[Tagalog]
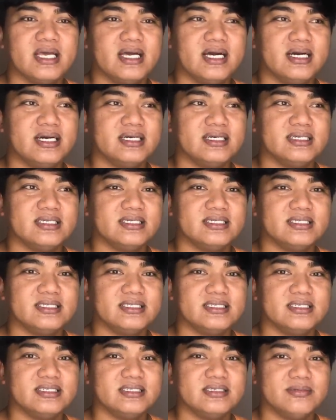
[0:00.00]

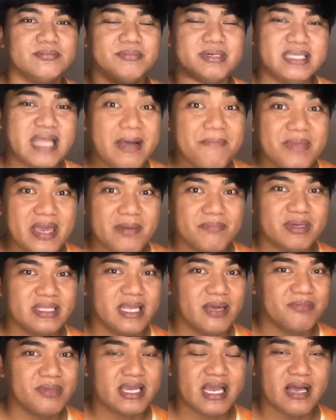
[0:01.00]
Uh, madami,
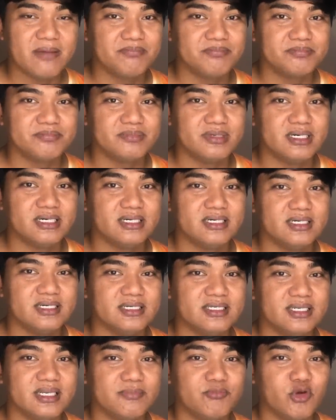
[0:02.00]
madaming app
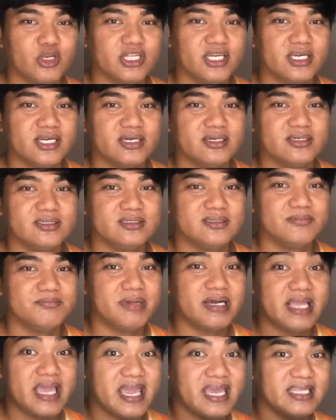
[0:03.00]
uh, na pwede kang
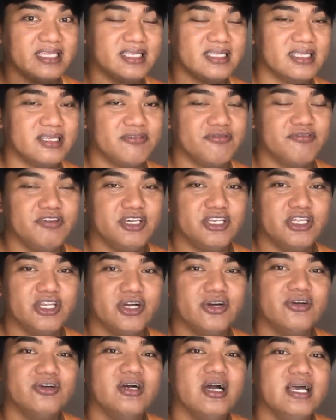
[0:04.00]
mag-edit ng
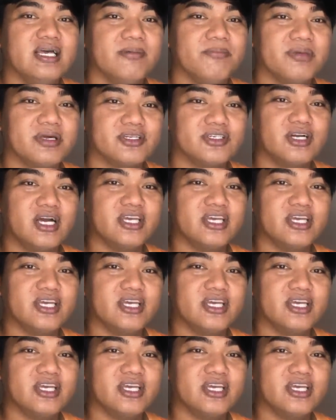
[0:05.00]
video. Pero